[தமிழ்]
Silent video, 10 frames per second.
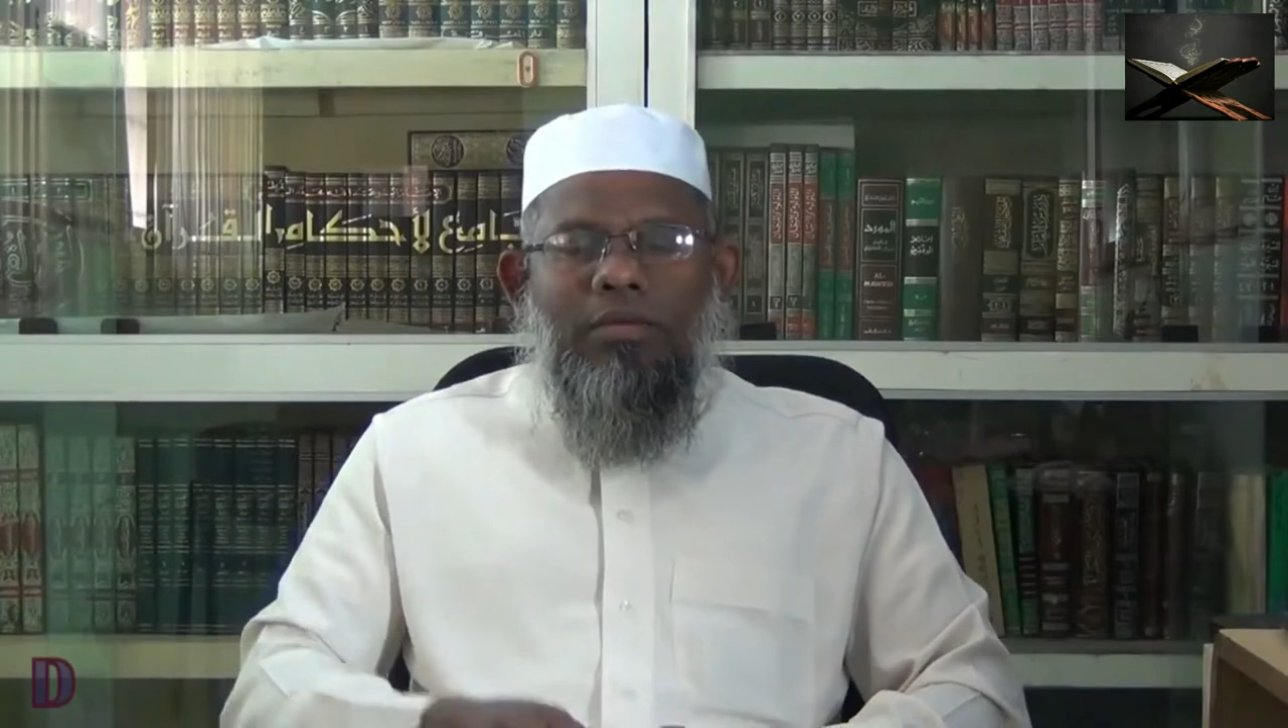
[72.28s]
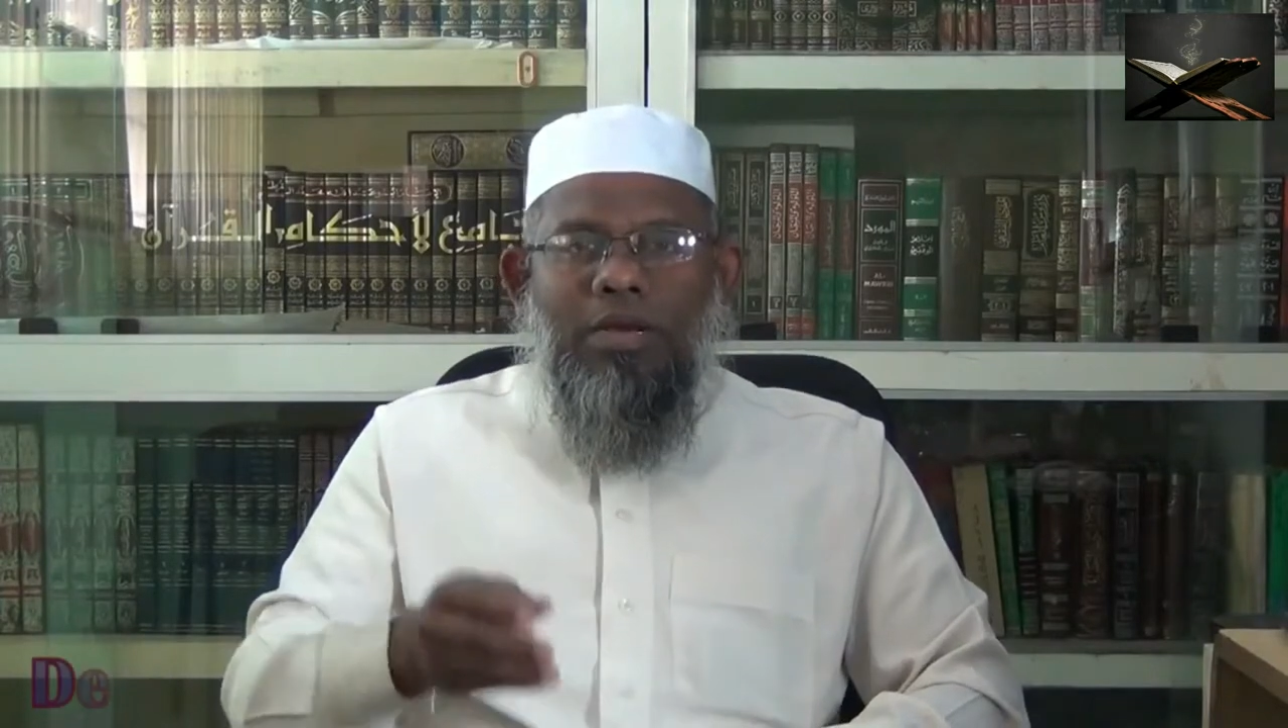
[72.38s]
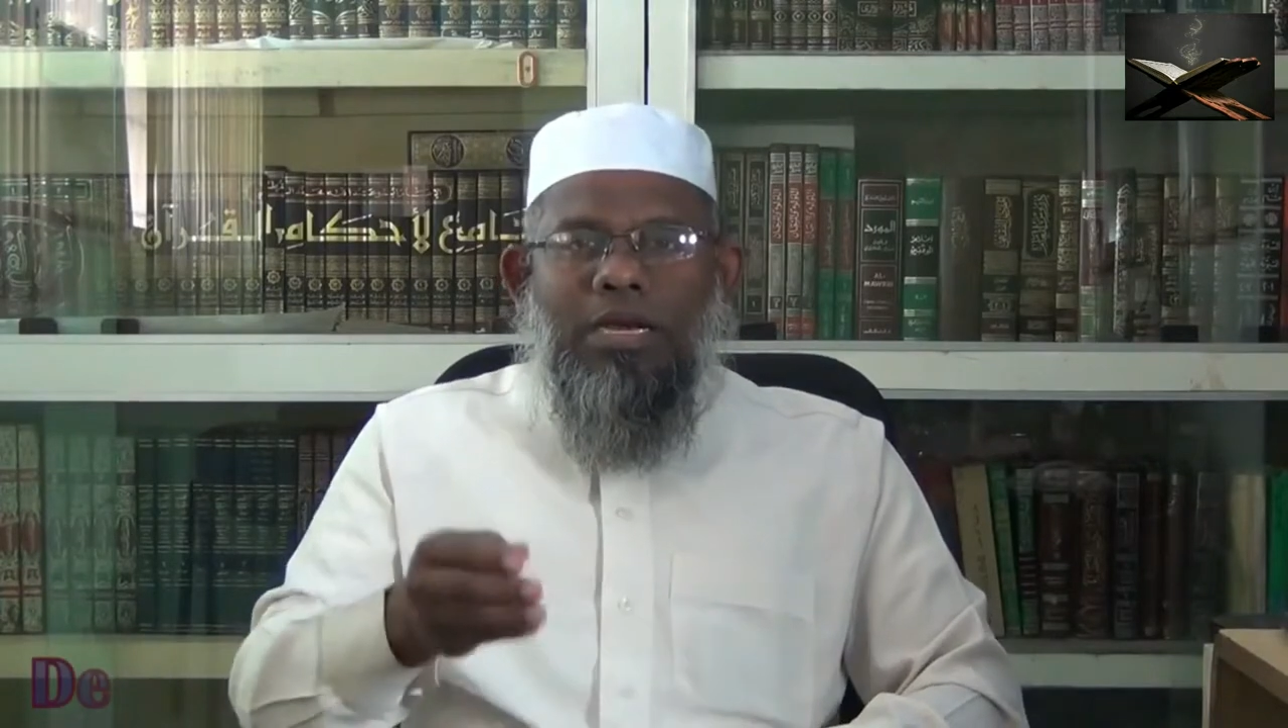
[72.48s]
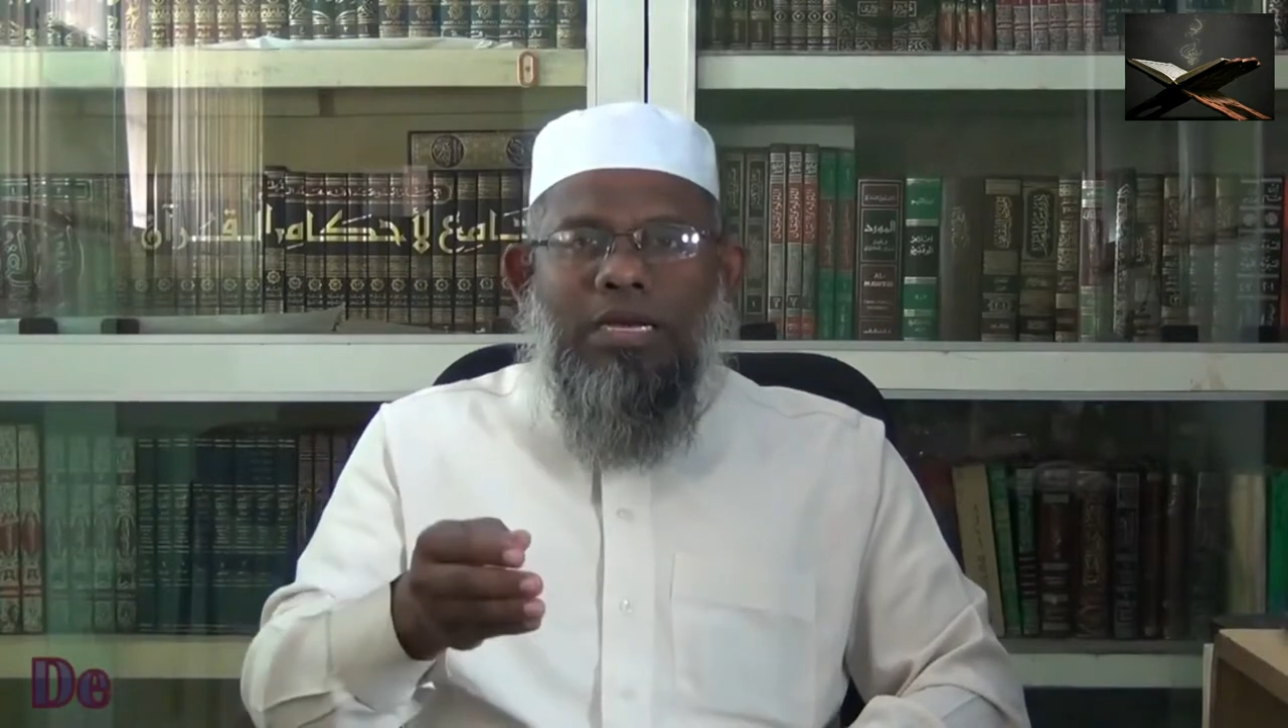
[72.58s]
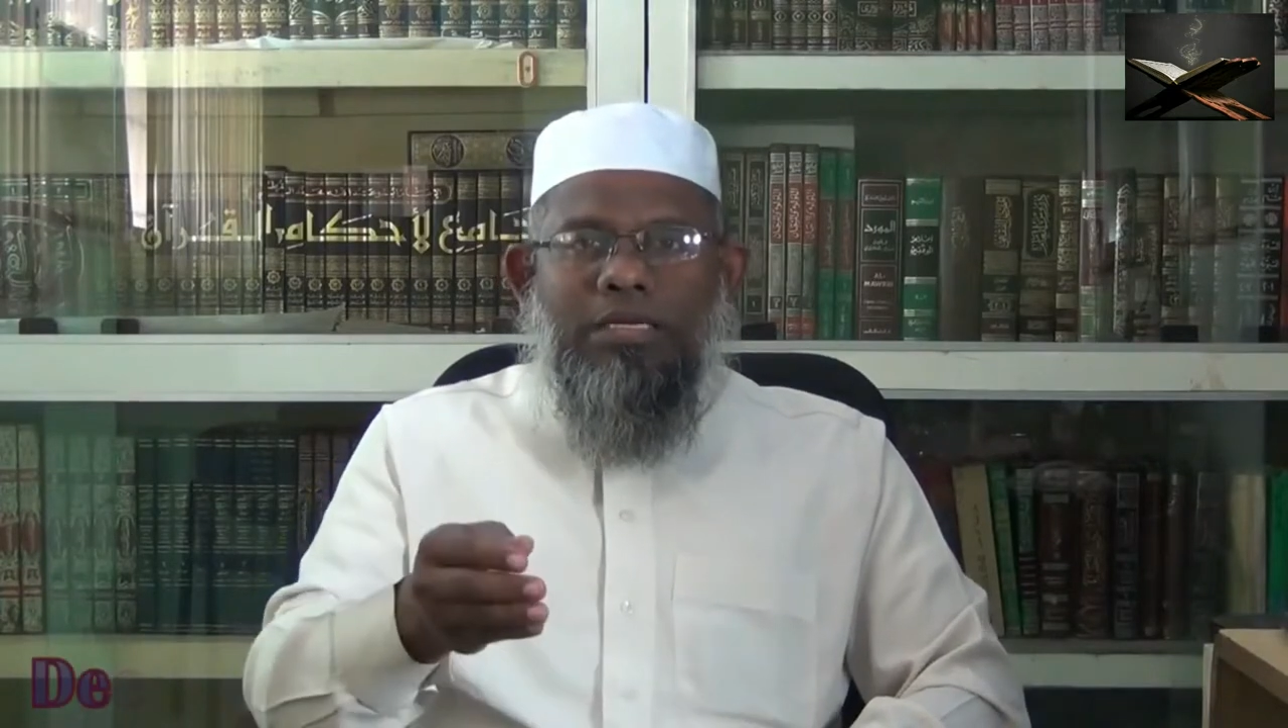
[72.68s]

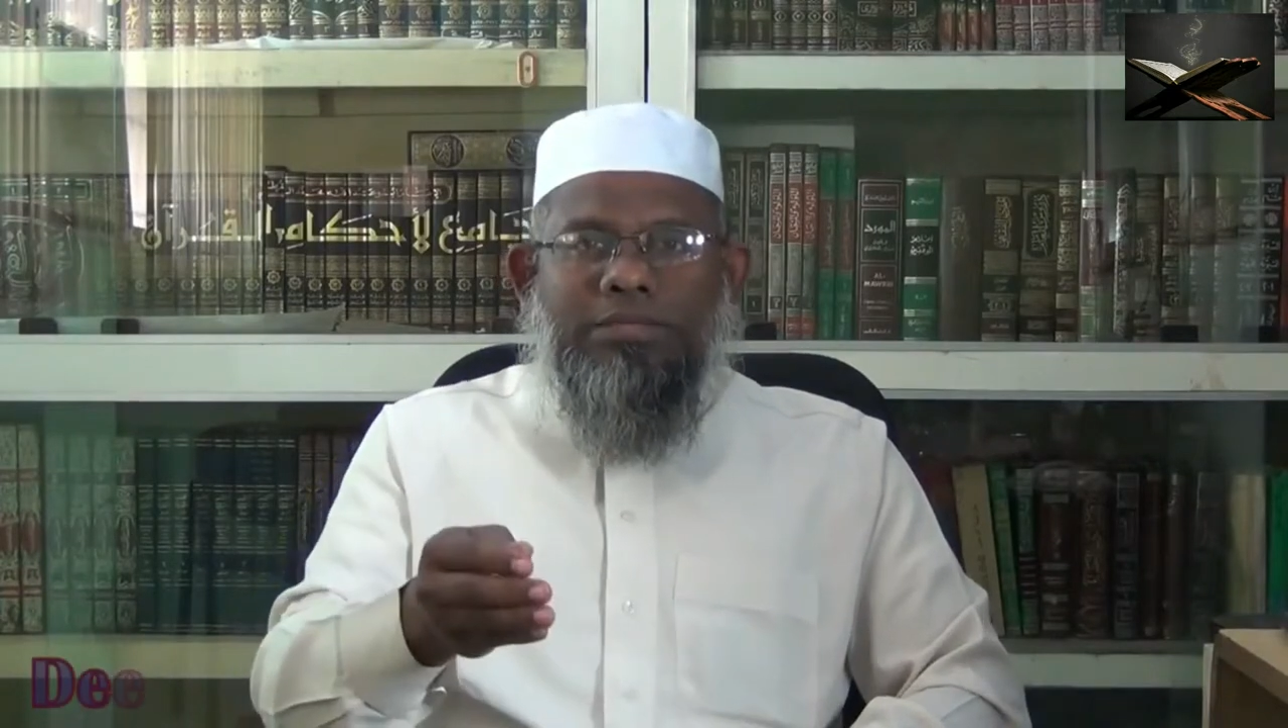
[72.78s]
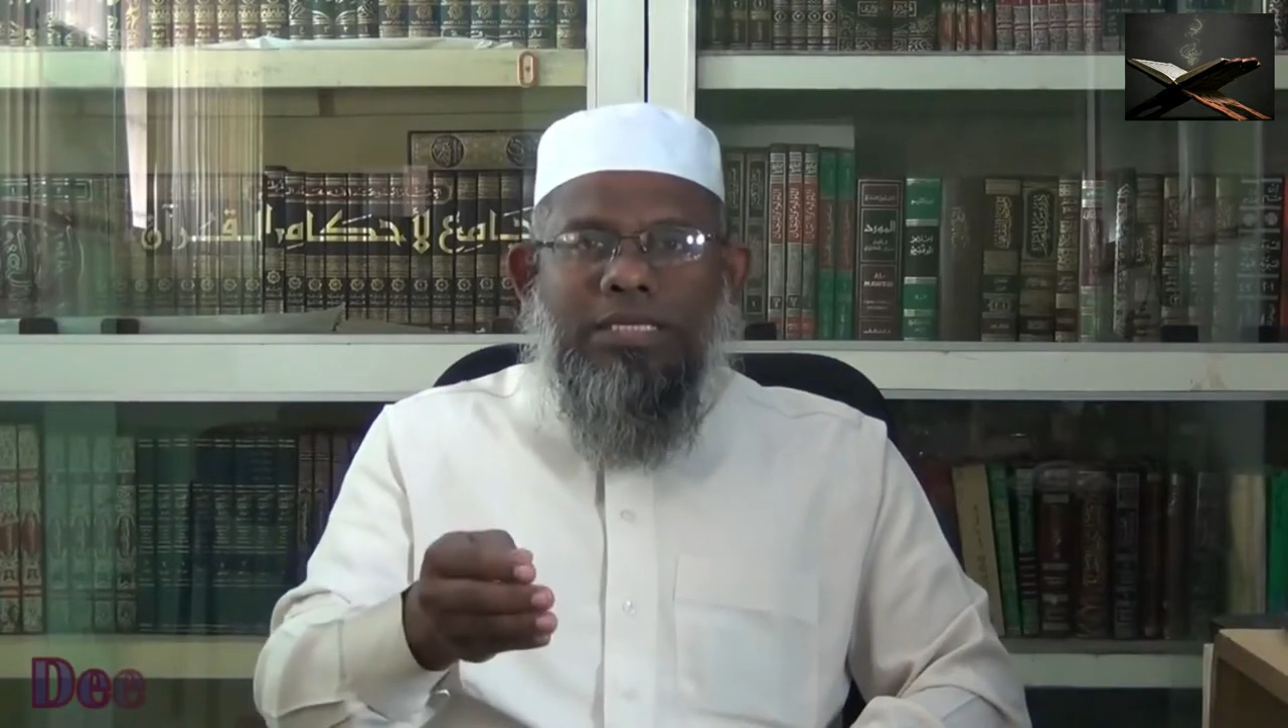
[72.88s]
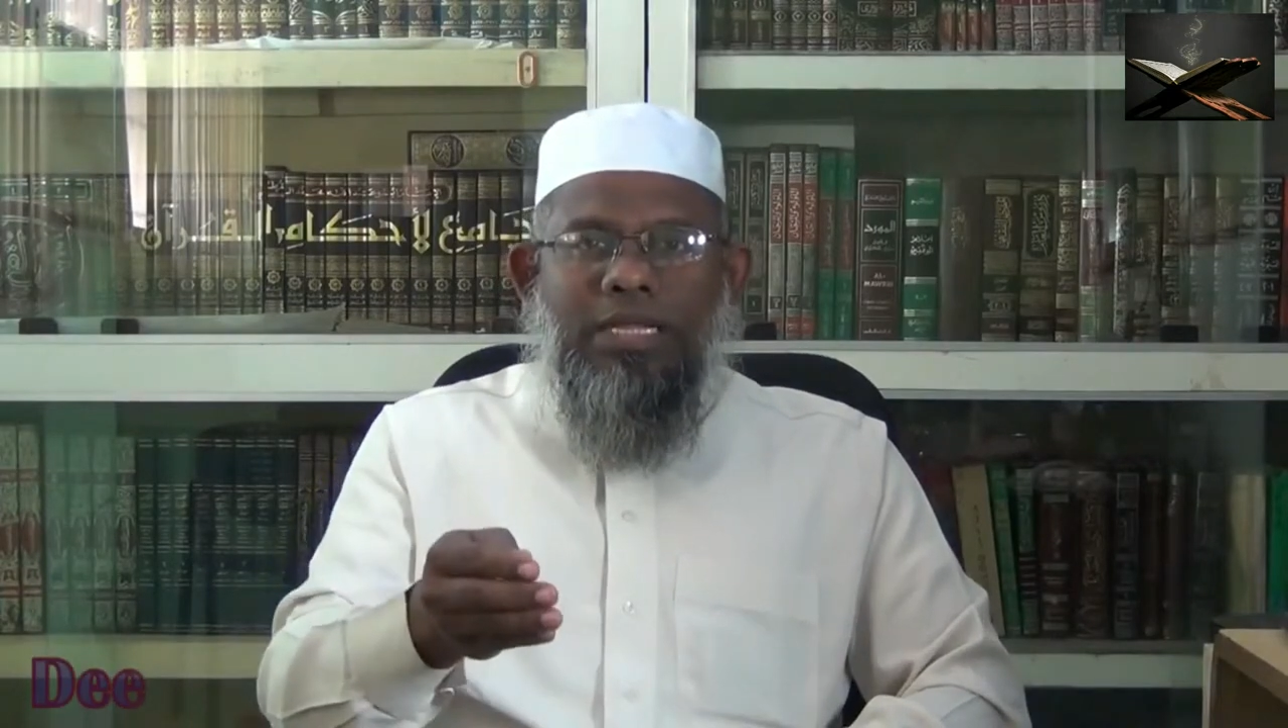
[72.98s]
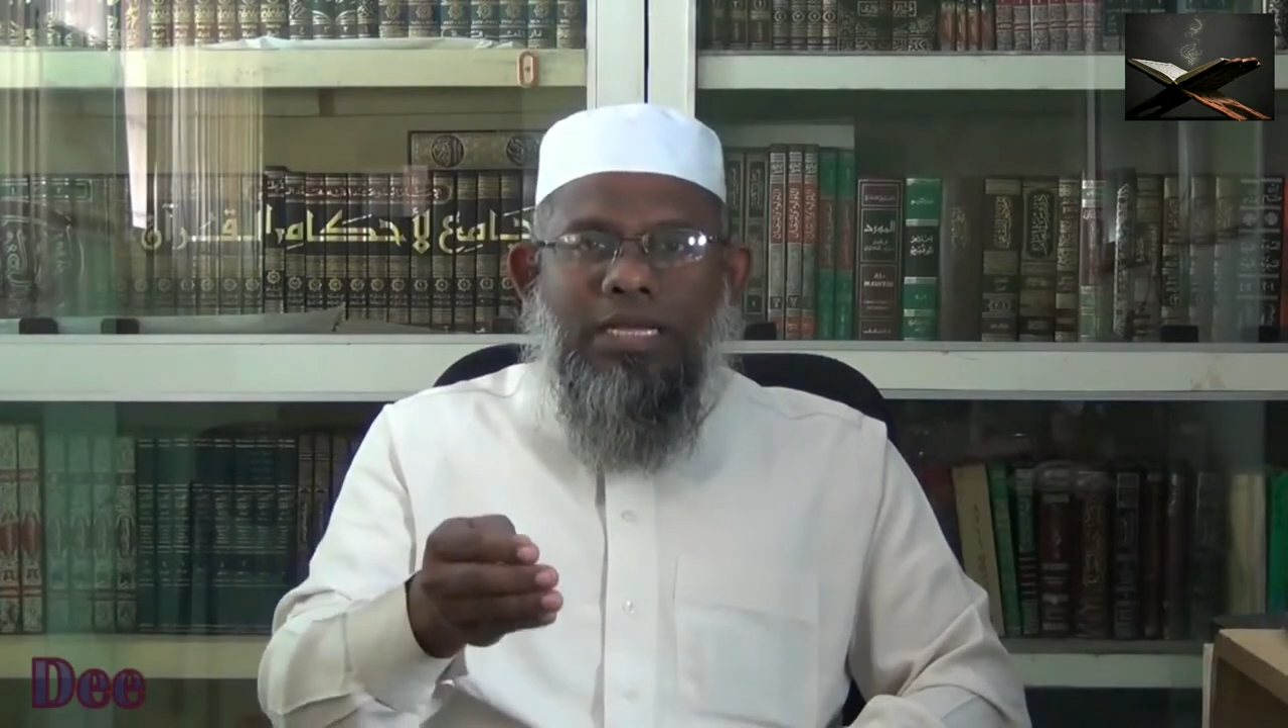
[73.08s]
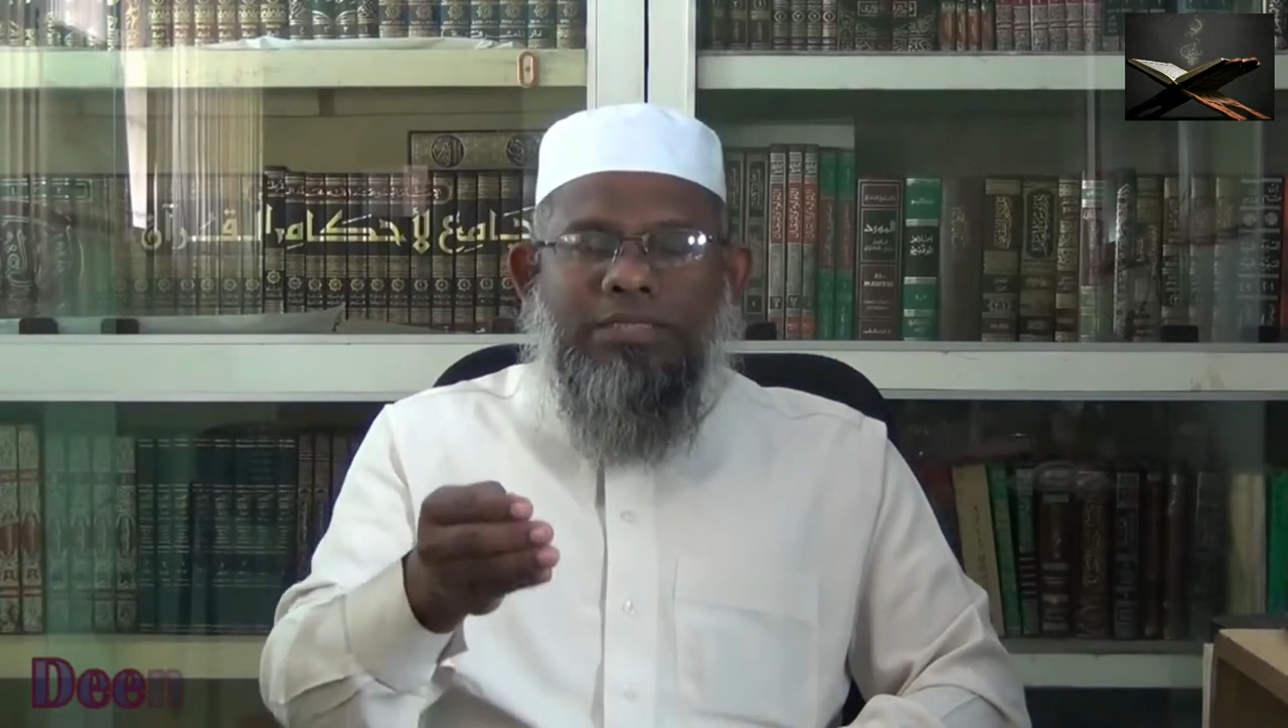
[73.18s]
இவர்கள் சஜிதா